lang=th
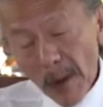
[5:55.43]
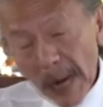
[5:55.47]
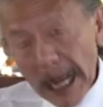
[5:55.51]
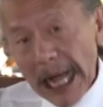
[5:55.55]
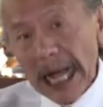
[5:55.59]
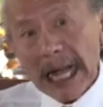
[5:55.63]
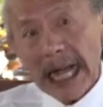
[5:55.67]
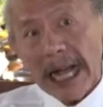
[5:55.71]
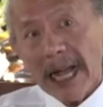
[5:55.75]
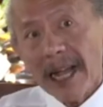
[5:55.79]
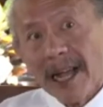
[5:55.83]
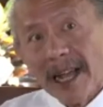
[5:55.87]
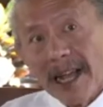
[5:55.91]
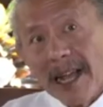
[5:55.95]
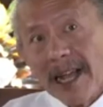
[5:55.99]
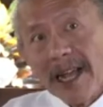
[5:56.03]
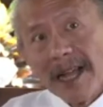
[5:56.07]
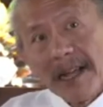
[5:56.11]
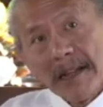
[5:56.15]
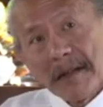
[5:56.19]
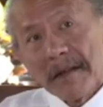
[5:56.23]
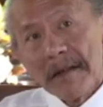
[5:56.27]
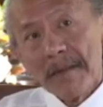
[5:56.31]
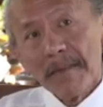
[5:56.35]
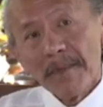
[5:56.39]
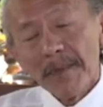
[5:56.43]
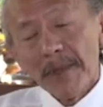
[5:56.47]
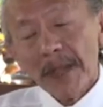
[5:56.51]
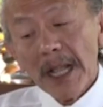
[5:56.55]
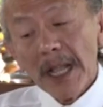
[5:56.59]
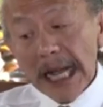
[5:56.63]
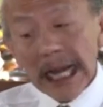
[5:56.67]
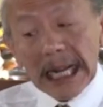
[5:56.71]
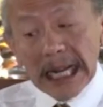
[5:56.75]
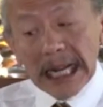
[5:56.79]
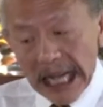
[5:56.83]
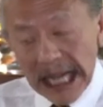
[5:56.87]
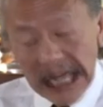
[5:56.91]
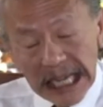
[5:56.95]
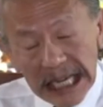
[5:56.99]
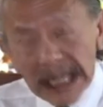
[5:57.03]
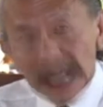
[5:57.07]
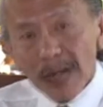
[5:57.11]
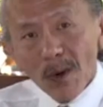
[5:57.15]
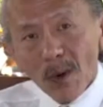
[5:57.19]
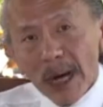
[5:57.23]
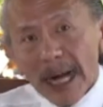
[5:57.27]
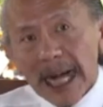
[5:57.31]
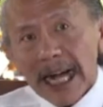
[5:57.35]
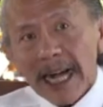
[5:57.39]
มึงคิดเหรอว่า
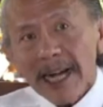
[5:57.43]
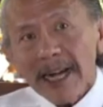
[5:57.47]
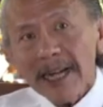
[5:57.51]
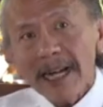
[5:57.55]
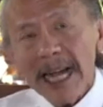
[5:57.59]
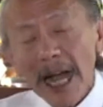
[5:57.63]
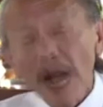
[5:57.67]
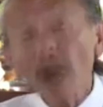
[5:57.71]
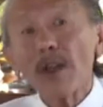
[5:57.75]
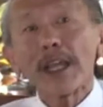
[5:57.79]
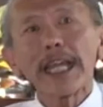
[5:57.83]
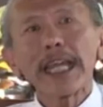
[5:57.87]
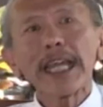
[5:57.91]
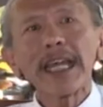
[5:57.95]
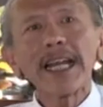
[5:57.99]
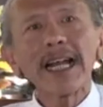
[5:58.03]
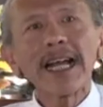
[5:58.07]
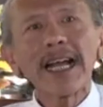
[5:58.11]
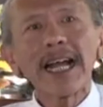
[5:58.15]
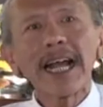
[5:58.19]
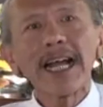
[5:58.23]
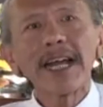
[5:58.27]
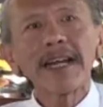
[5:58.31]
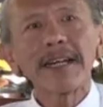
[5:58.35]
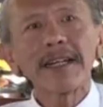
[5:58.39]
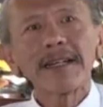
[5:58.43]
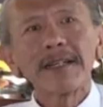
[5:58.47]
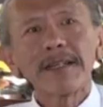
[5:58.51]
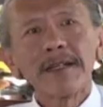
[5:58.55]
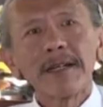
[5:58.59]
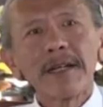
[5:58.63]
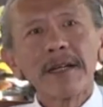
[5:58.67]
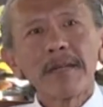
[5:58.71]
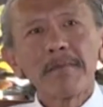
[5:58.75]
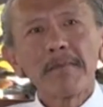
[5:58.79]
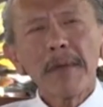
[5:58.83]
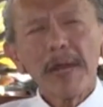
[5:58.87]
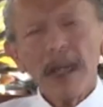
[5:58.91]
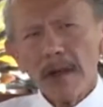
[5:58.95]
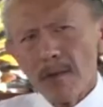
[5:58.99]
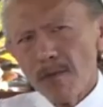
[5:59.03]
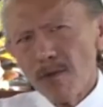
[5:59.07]
เงินใครเยอะกว่า เอาอย่างนี้แล้วกัน